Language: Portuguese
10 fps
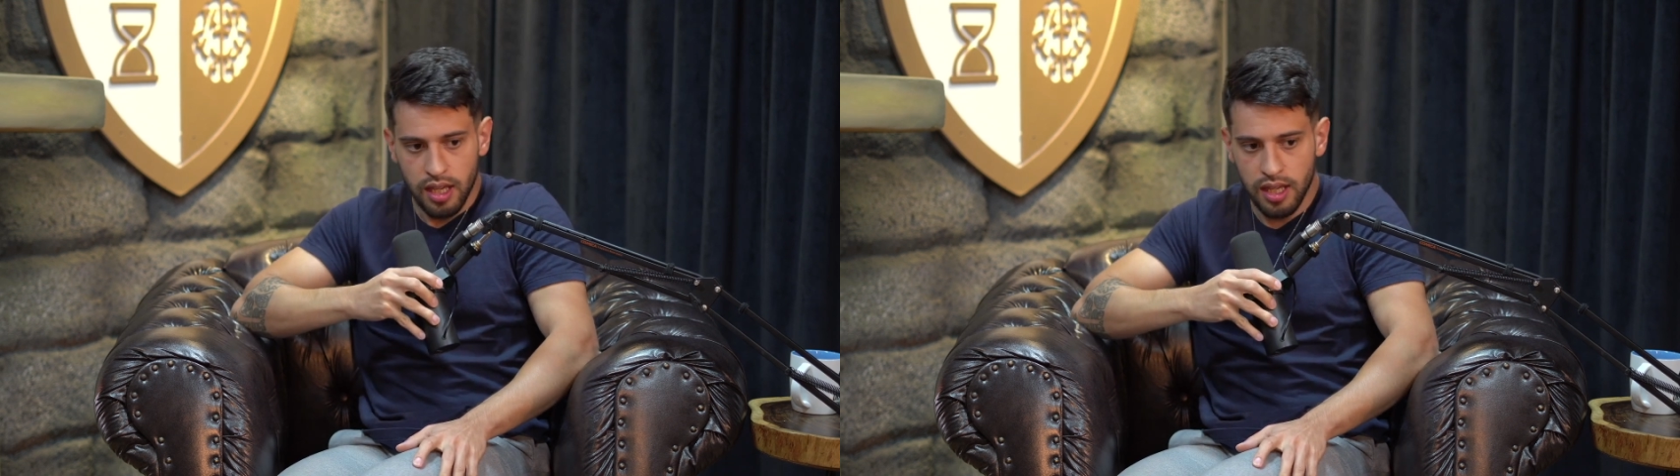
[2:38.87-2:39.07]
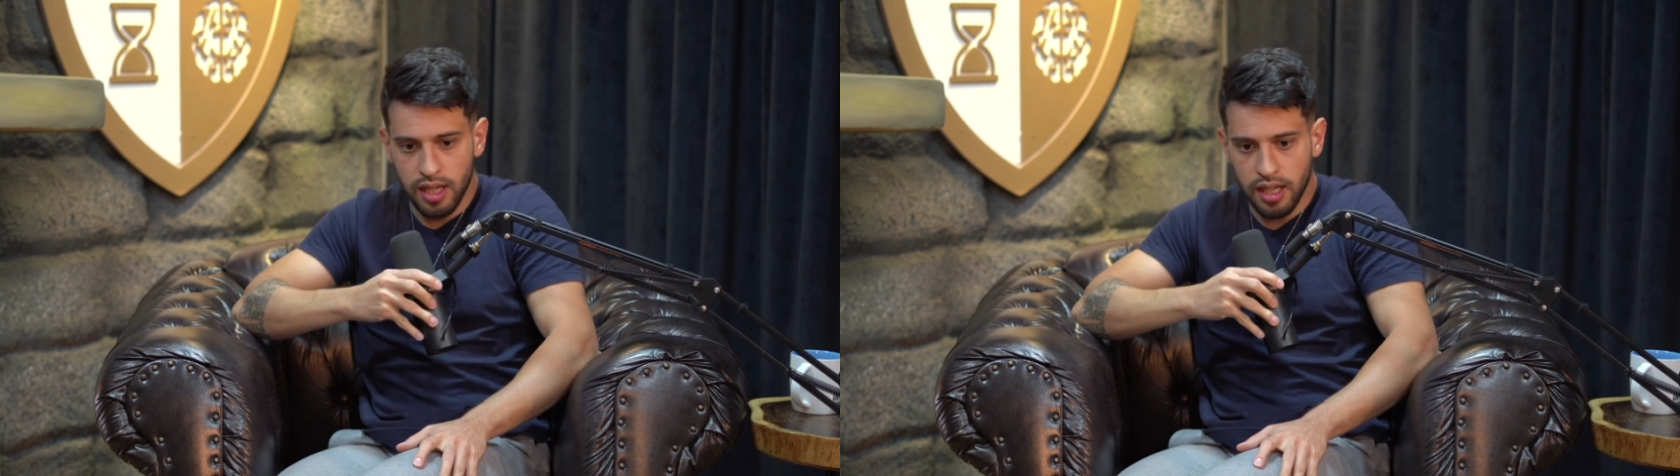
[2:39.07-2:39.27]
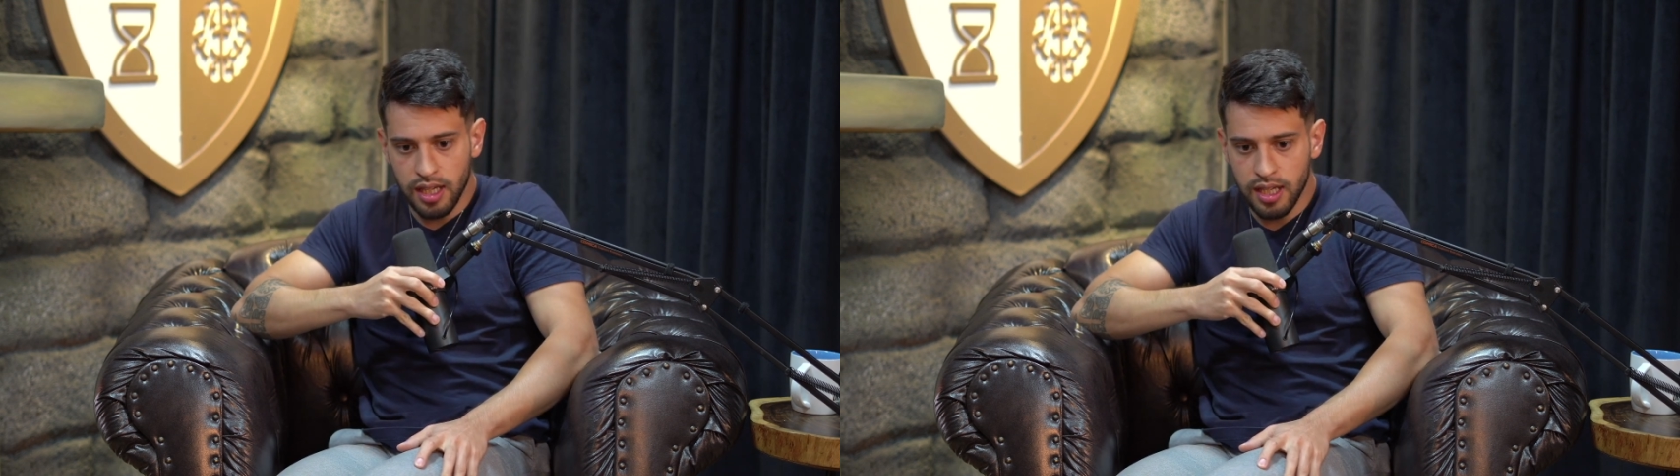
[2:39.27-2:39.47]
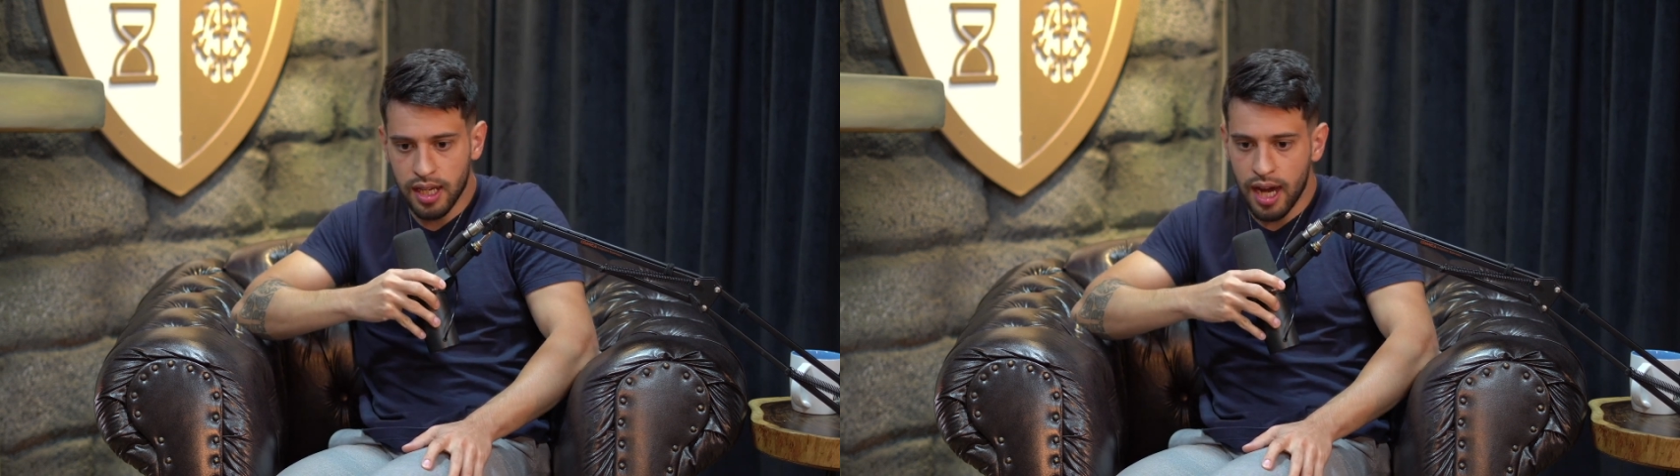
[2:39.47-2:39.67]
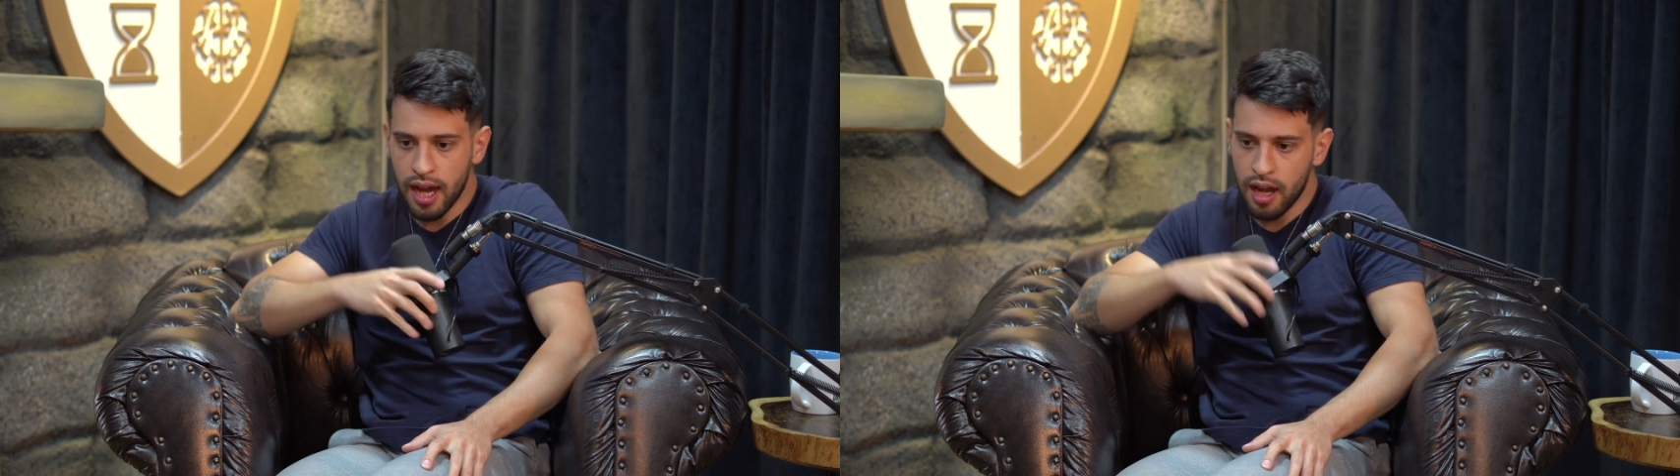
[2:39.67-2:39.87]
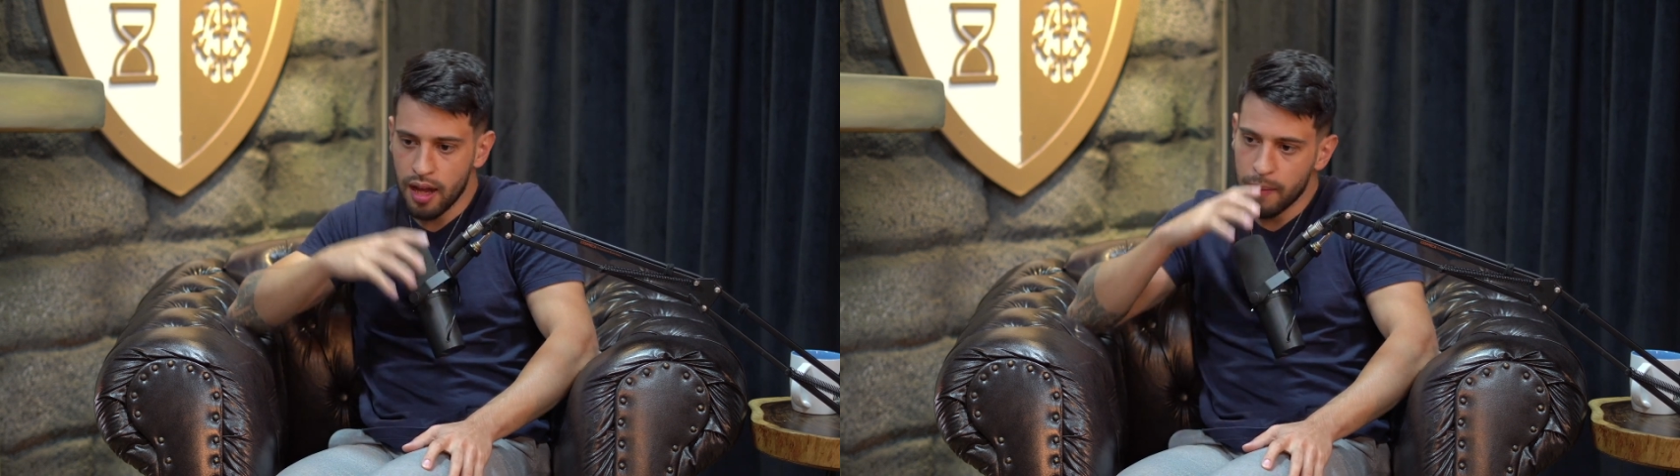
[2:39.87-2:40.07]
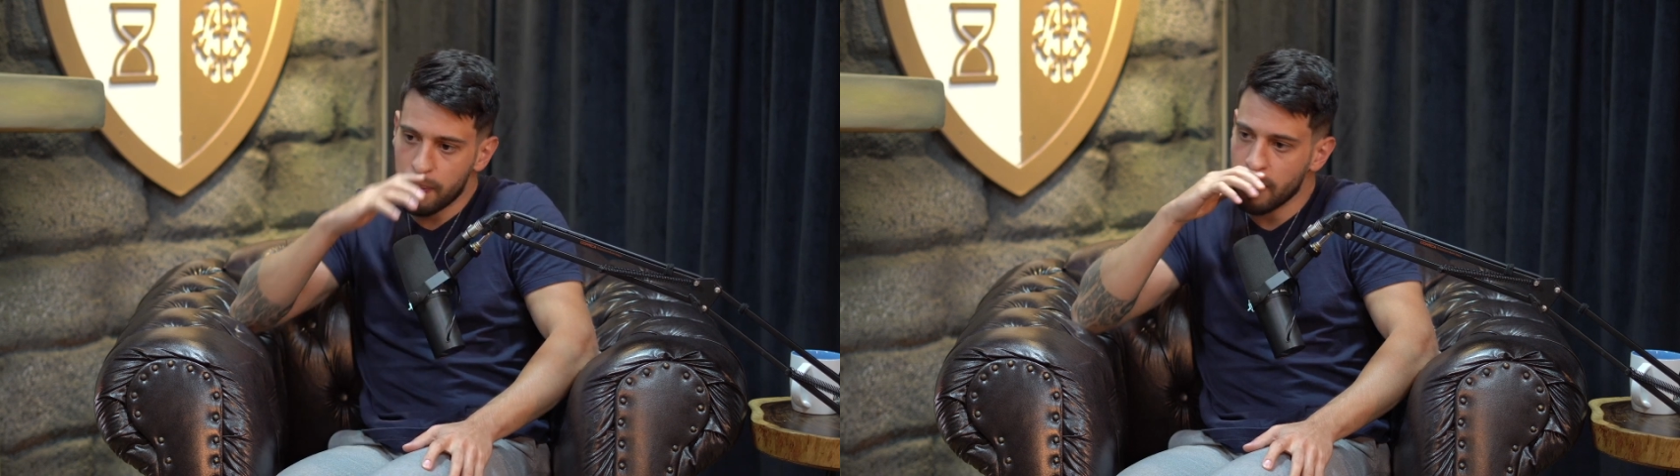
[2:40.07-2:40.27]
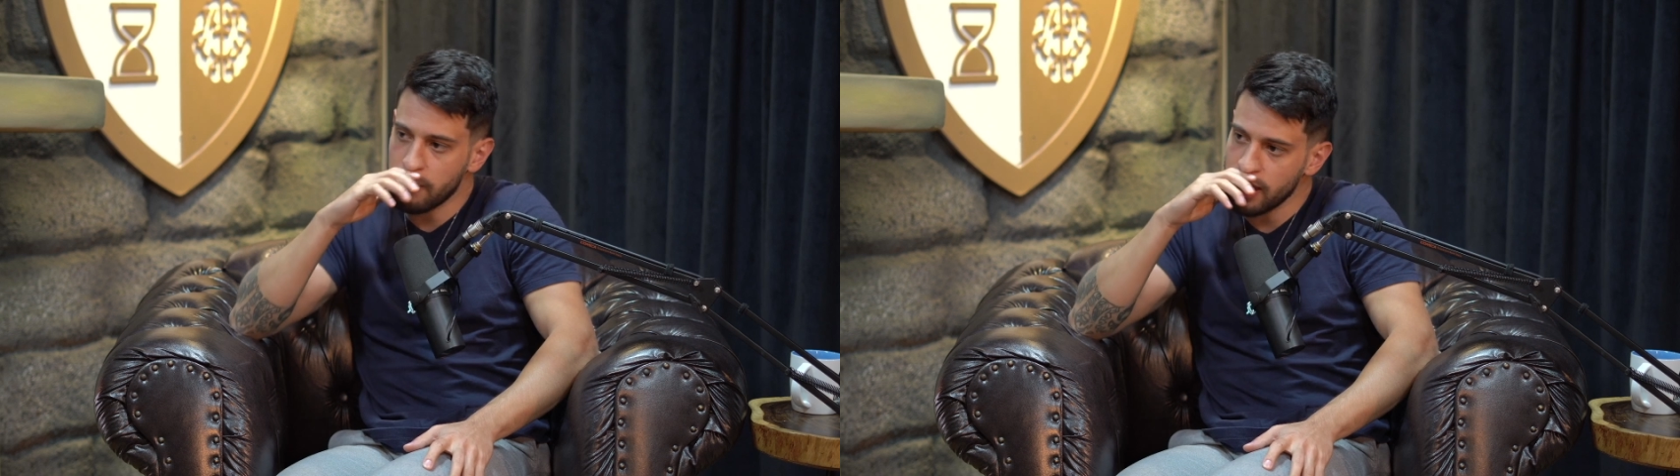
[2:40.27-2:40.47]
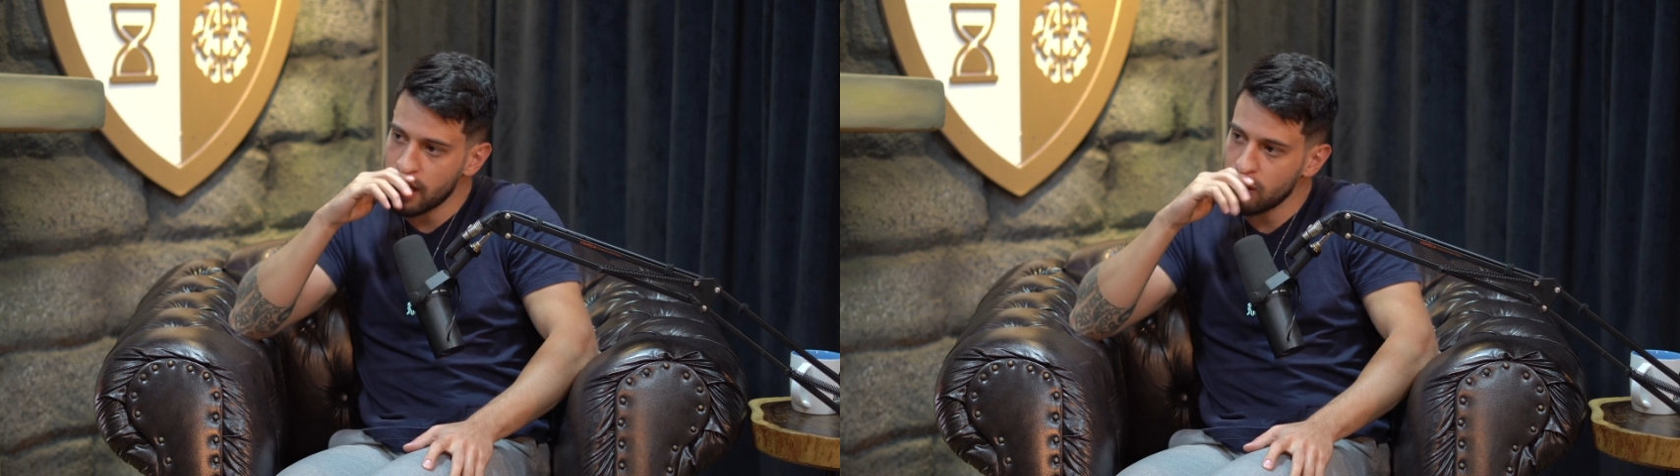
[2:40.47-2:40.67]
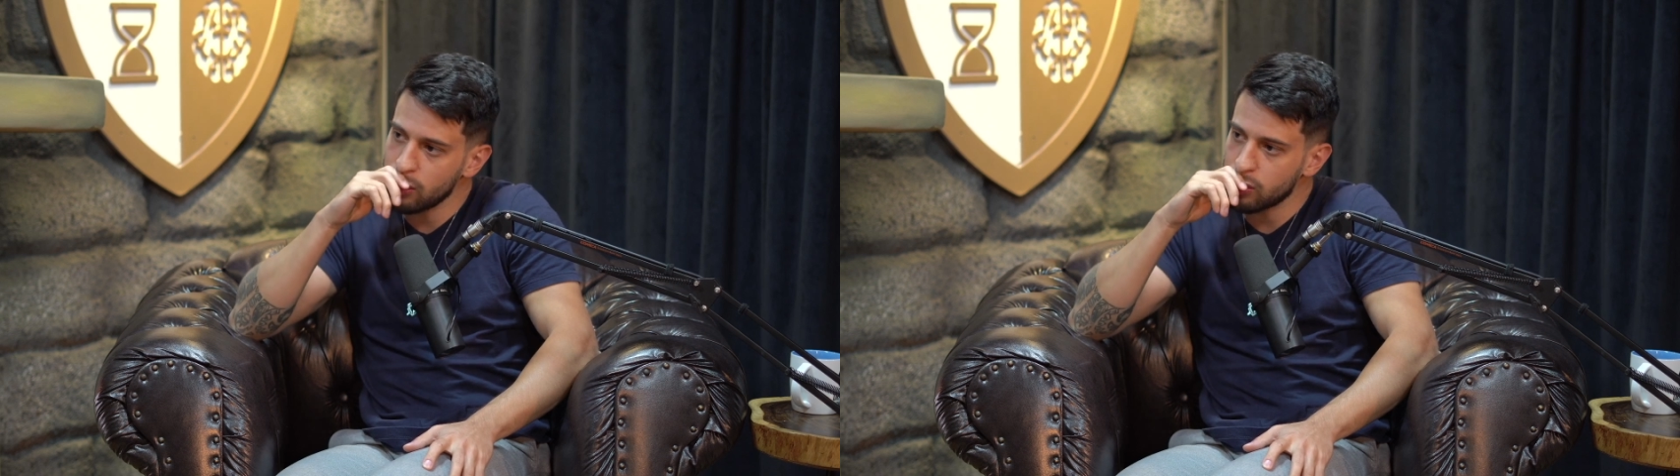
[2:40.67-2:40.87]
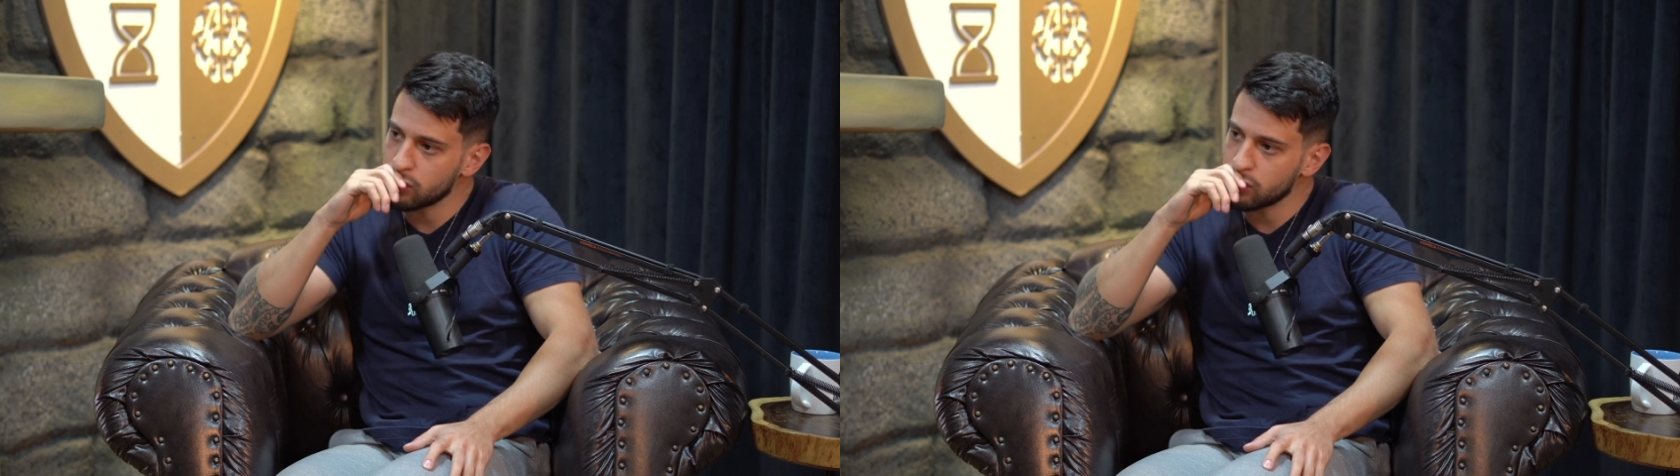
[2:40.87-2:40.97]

E, e cara, pra mim era um,